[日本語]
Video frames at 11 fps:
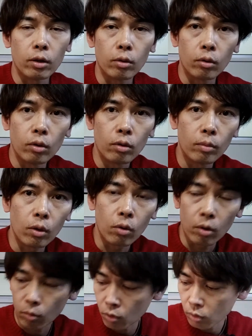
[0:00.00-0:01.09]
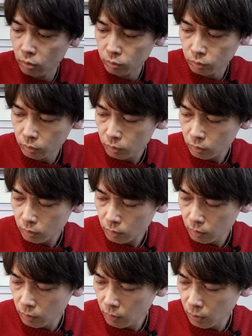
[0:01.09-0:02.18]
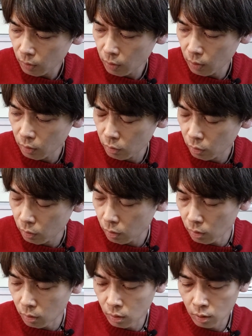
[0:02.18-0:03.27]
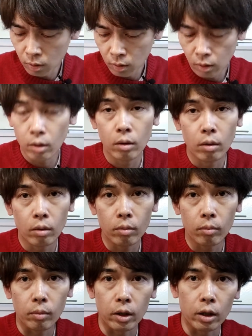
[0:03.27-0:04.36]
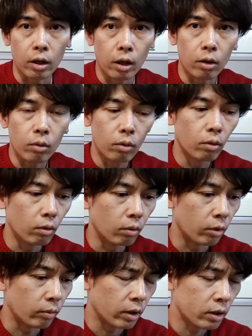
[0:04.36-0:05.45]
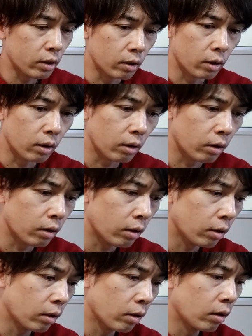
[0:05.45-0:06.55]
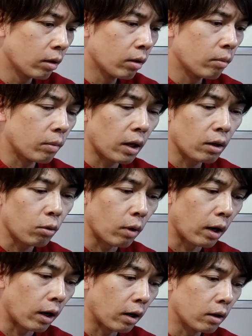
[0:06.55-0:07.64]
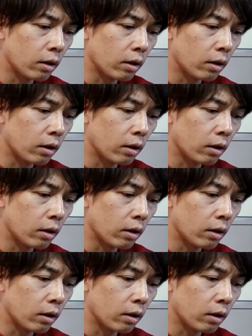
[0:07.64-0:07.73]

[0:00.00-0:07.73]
けど、まあ、これもあると便利かなと思います。まあ、あとは